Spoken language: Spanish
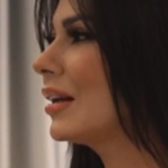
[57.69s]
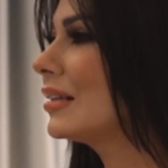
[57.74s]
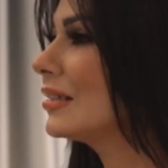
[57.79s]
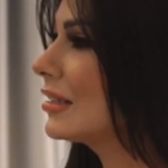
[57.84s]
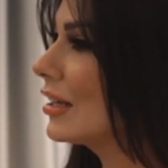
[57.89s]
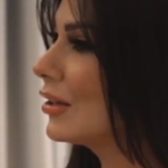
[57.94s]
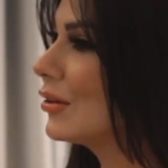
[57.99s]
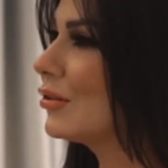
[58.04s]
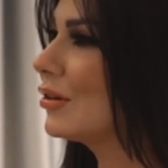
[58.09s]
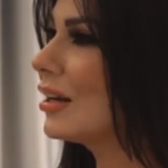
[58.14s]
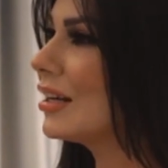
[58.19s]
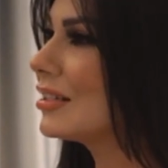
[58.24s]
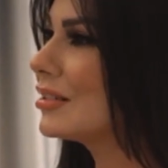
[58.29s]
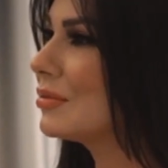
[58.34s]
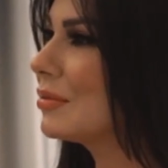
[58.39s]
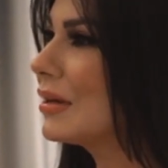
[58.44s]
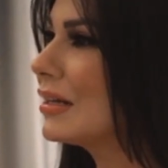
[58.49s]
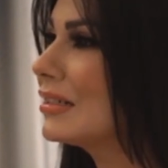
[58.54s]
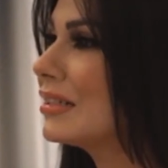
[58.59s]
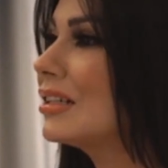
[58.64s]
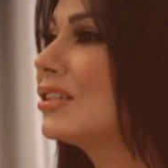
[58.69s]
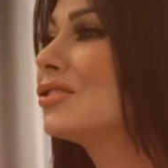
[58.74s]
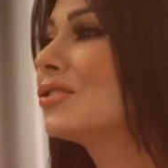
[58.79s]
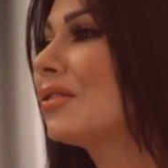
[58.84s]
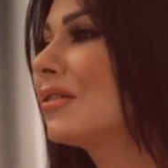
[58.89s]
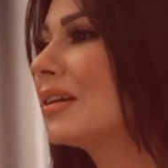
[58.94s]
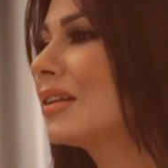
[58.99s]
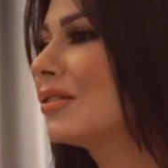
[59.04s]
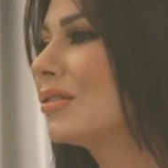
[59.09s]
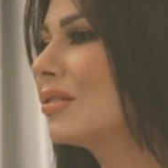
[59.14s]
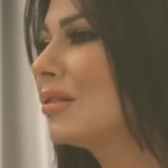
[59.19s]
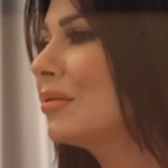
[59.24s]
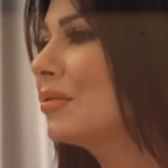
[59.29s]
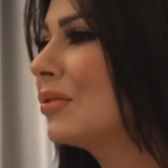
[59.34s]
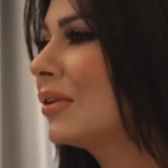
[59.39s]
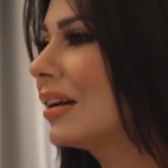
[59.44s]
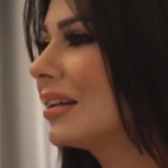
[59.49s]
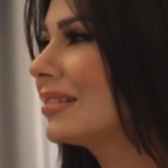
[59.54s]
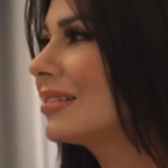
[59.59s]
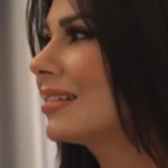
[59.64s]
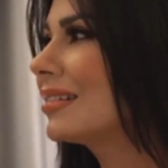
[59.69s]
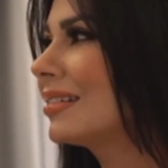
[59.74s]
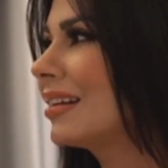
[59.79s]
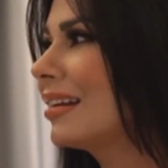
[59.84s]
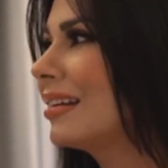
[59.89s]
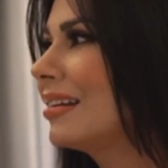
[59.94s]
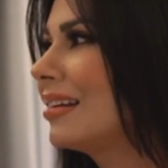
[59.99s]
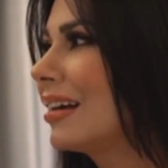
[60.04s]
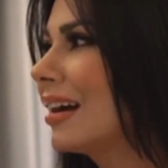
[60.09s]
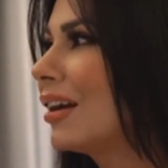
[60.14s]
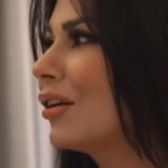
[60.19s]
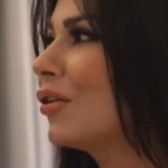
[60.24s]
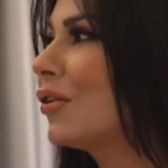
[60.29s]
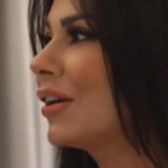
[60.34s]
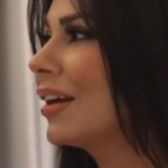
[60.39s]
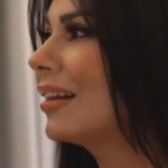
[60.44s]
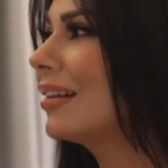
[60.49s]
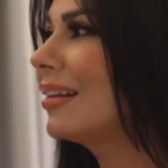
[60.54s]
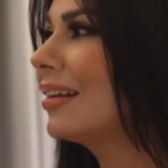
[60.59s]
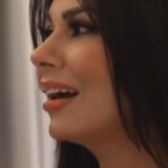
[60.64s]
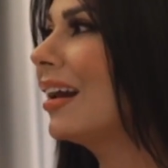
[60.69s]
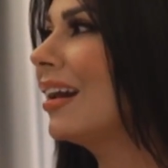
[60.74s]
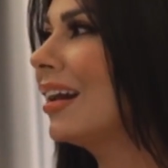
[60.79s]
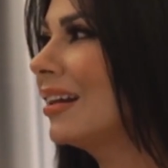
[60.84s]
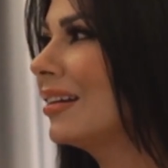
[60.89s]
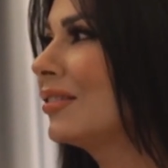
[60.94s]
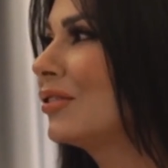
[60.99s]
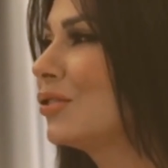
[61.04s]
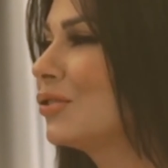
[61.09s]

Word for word: Según la famosa, mientras que los hombres son infieles por el simple